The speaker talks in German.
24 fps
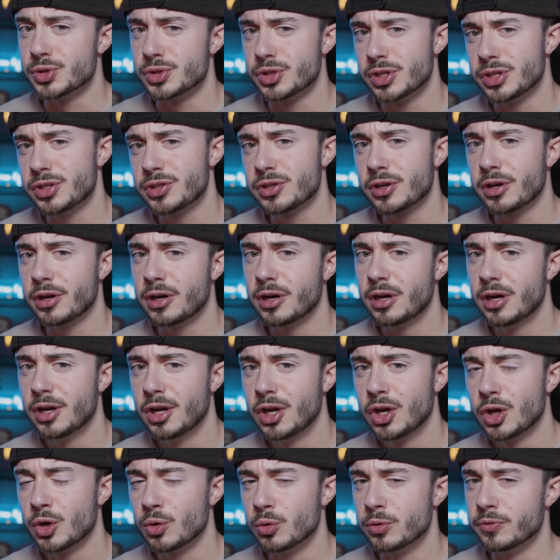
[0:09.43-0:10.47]
sicher
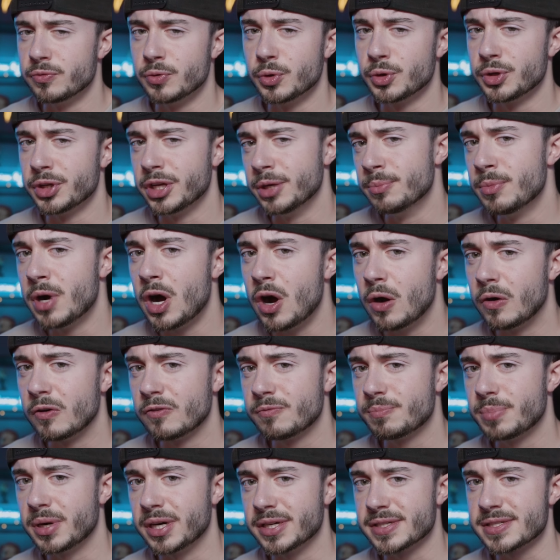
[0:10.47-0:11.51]
und würden immer
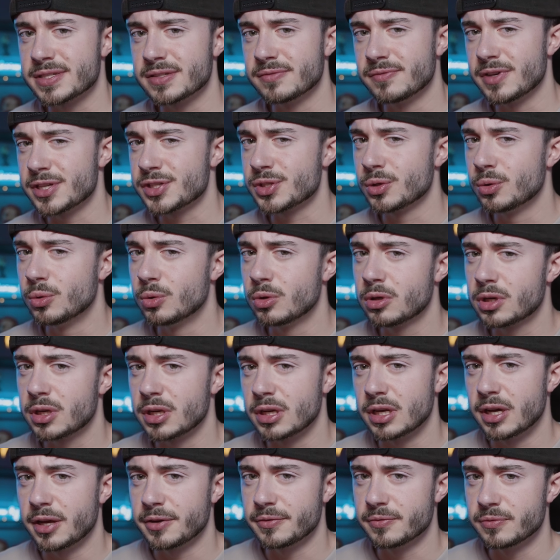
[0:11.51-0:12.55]
aufpassen, was
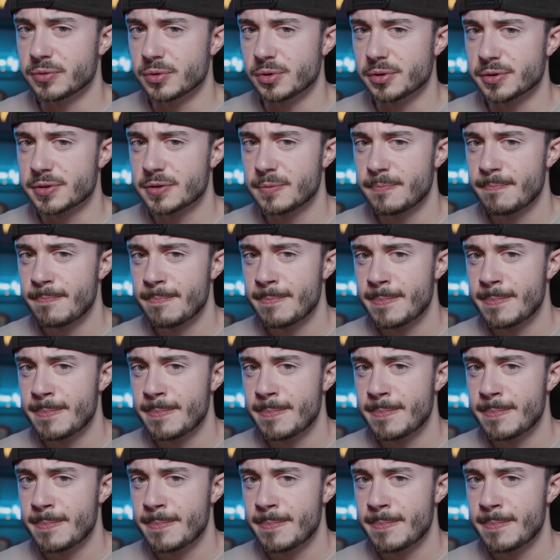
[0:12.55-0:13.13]
hochgeladen wird.